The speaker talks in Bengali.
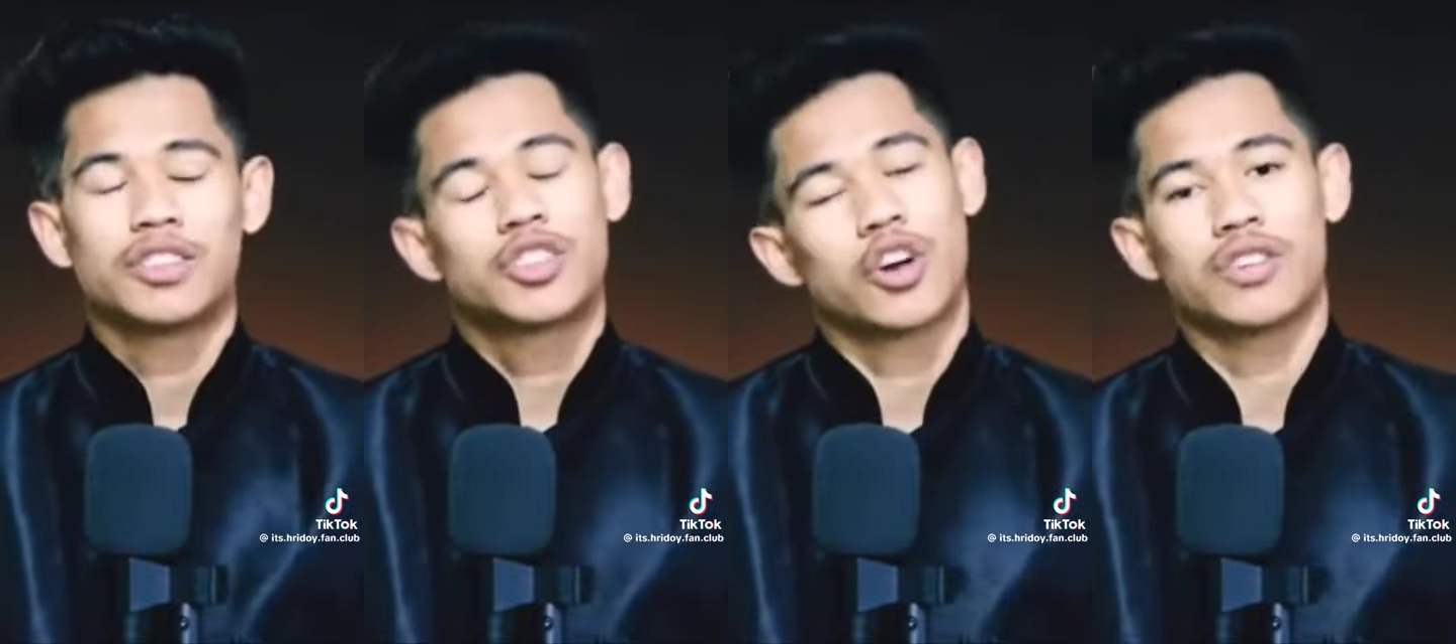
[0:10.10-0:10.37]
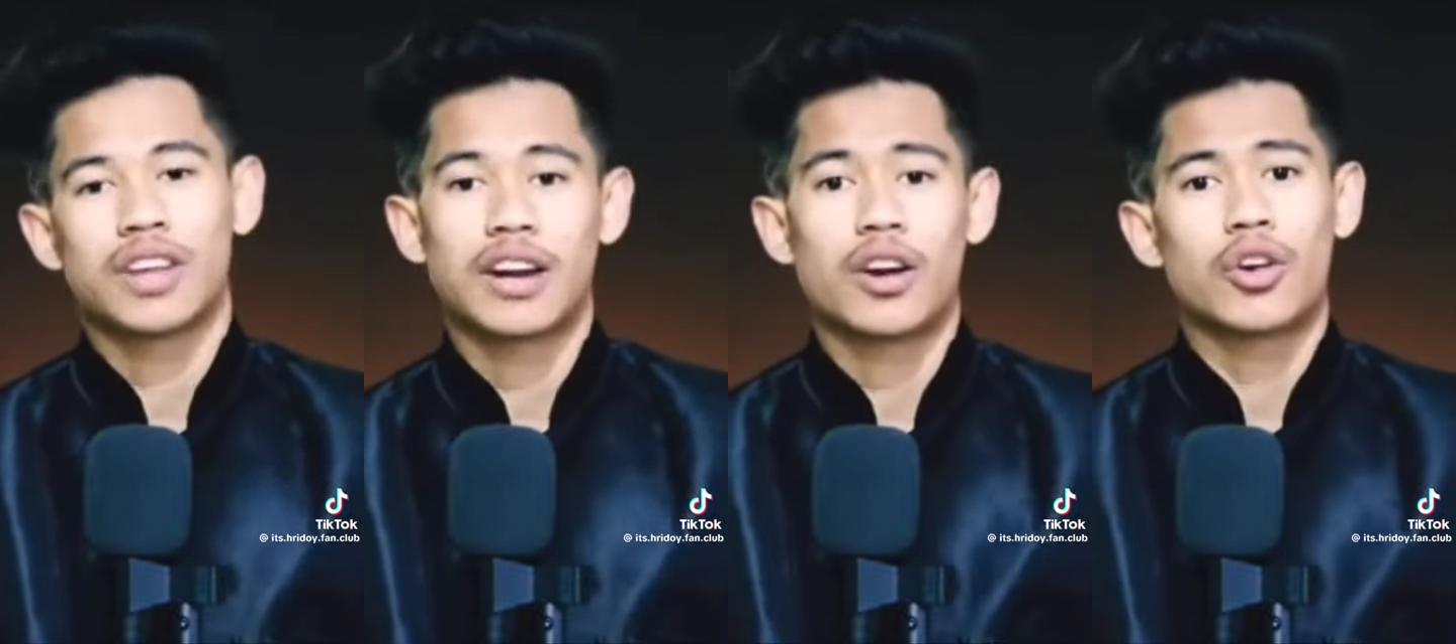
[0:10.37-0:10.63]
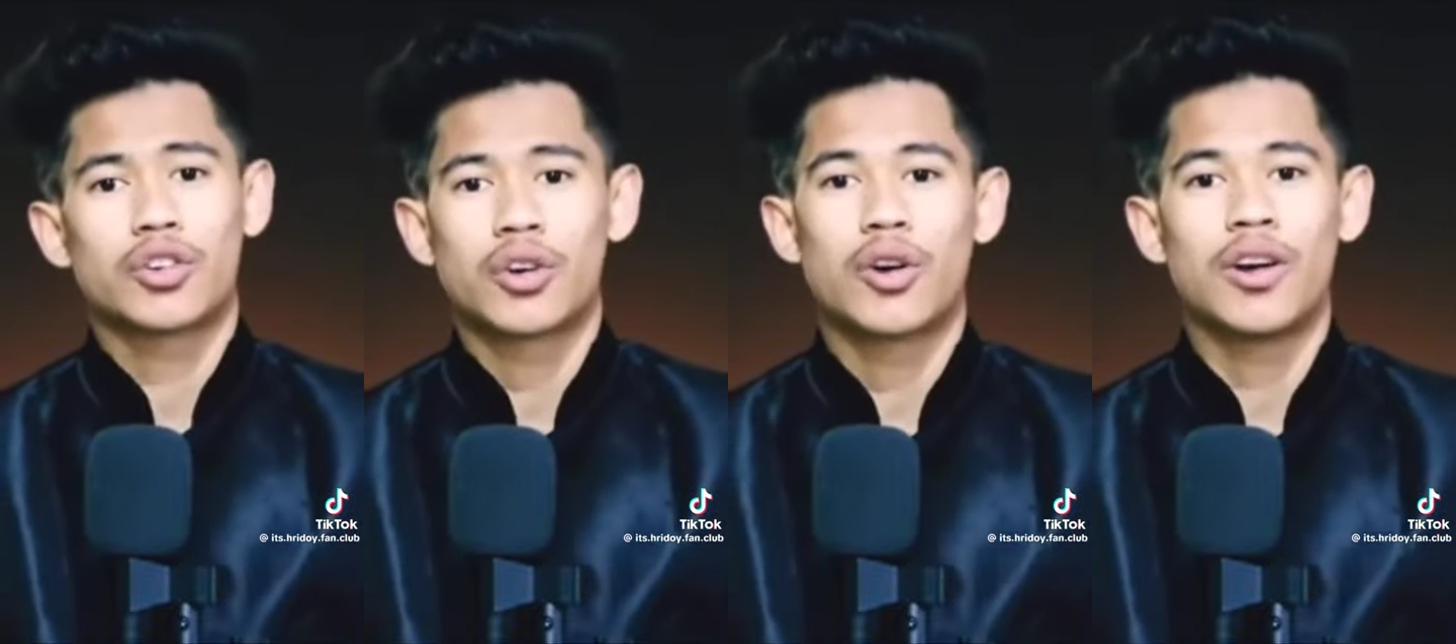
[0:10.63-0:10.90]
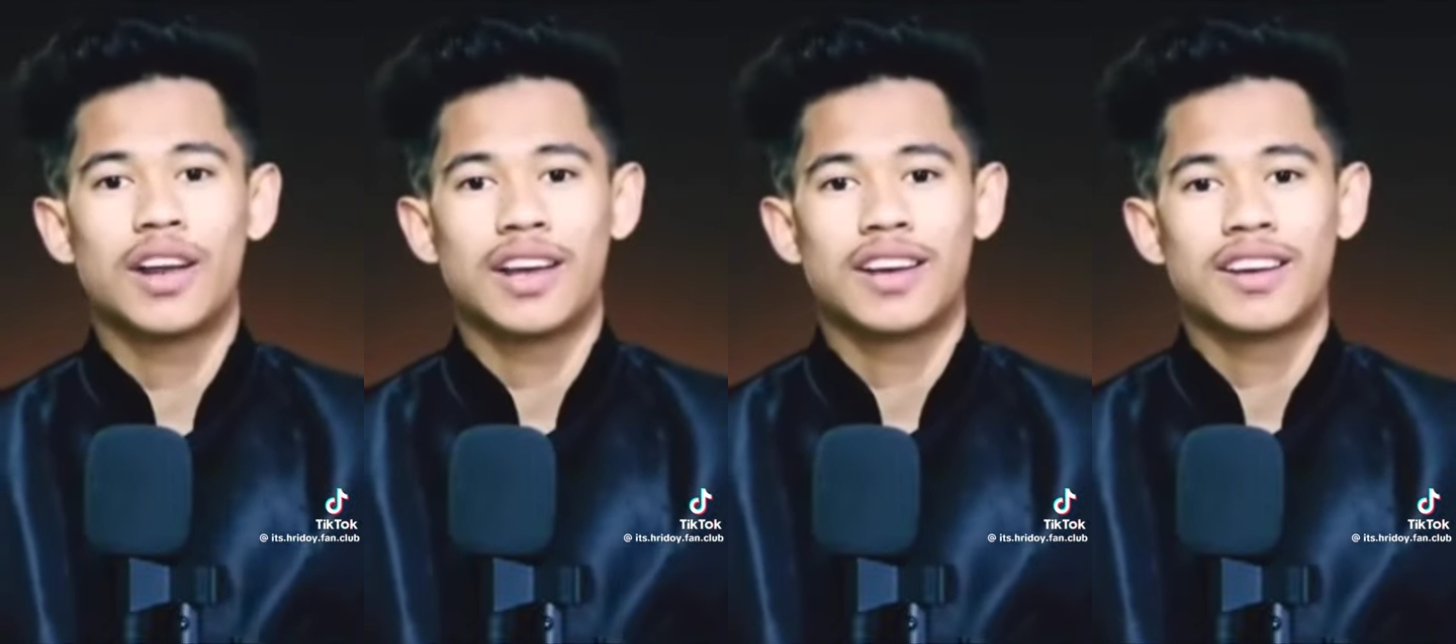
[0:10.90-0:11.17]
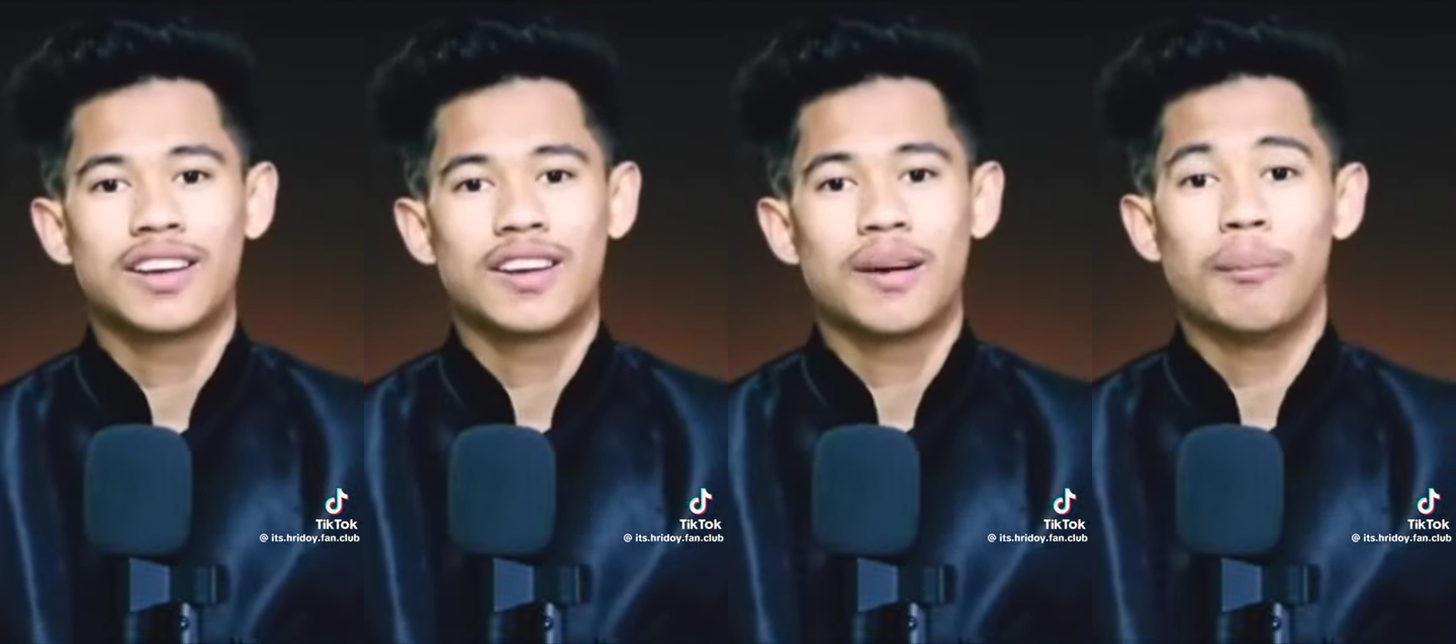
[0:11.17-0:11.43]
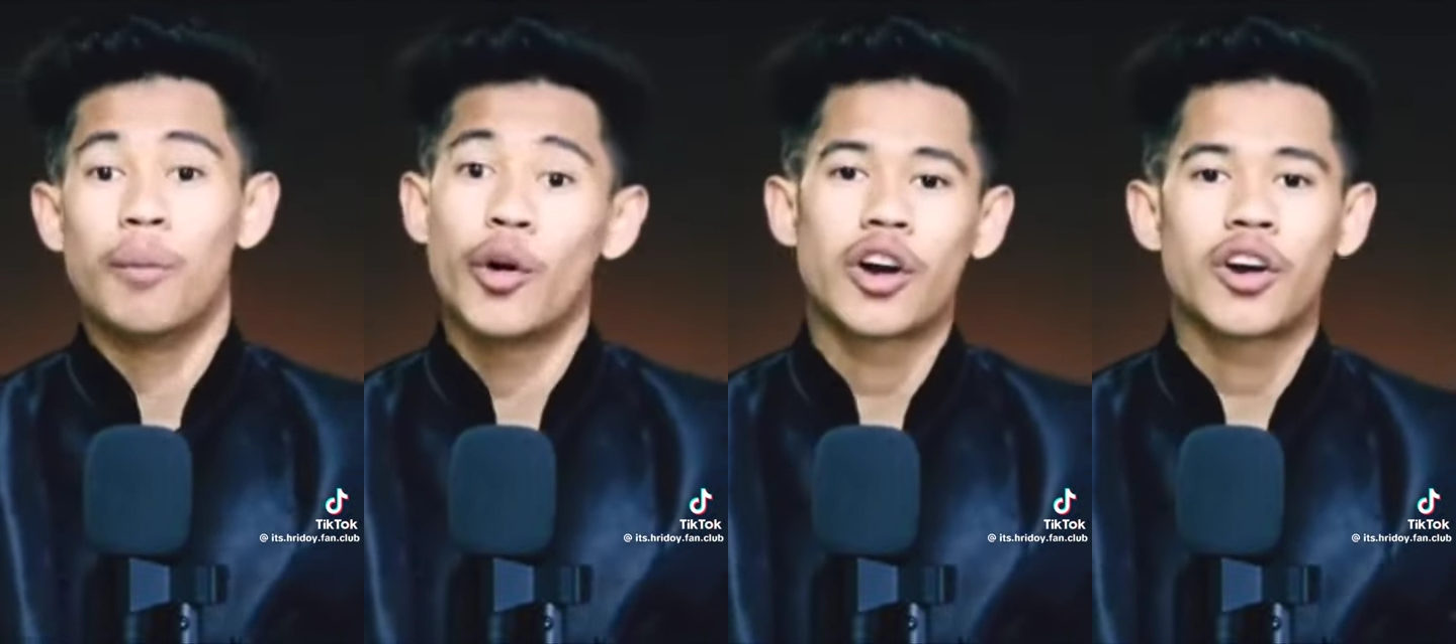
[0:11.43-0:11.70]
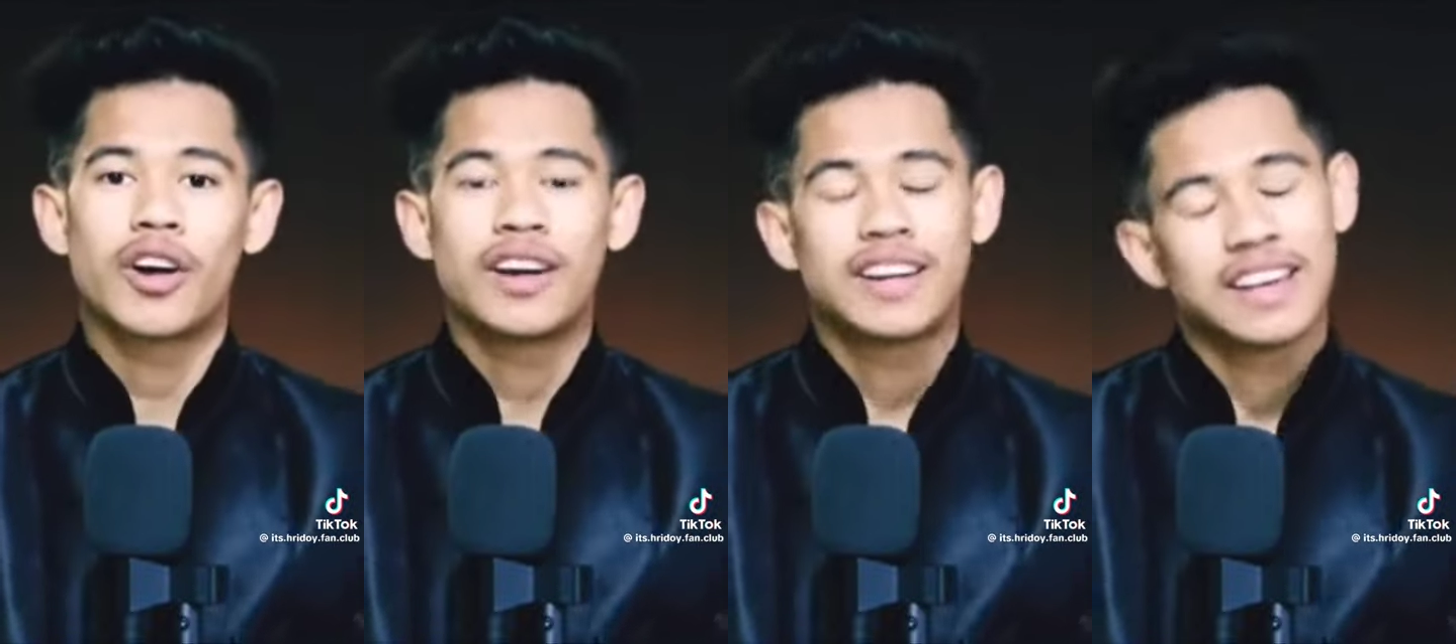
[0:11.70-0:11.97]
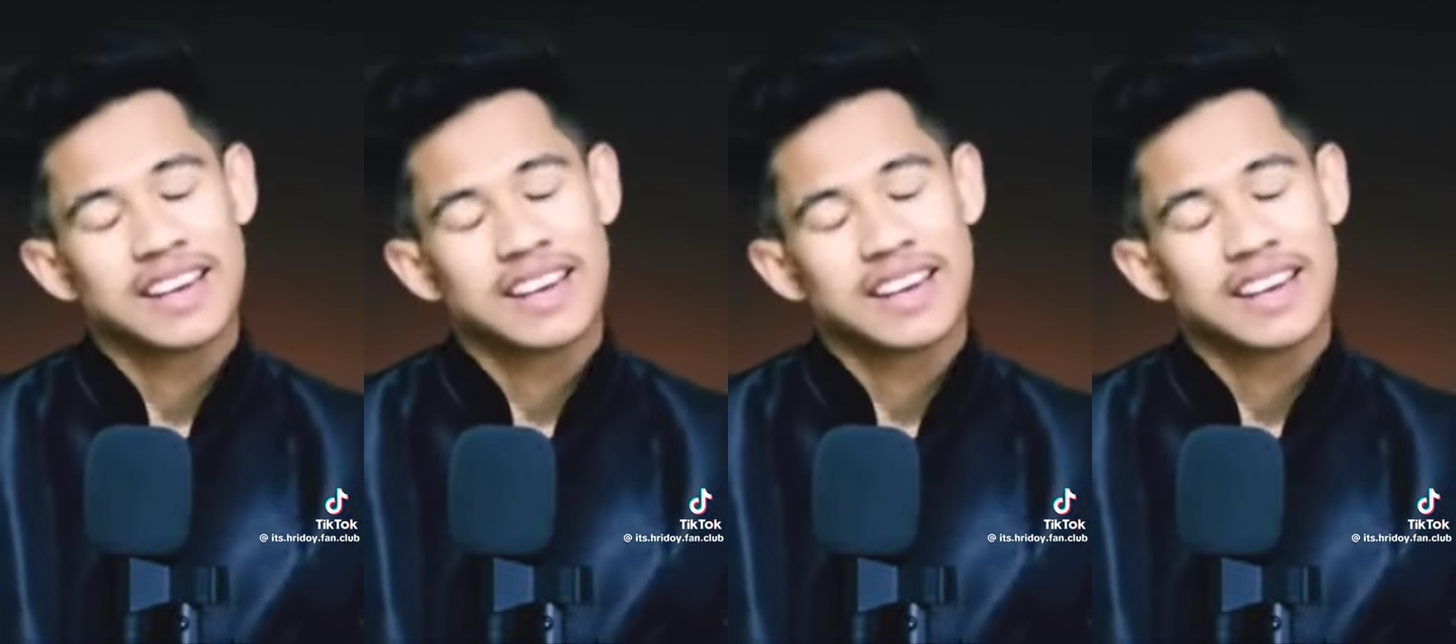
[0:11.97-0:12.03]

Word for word: সন্তানের অসুখ হলে মনে করে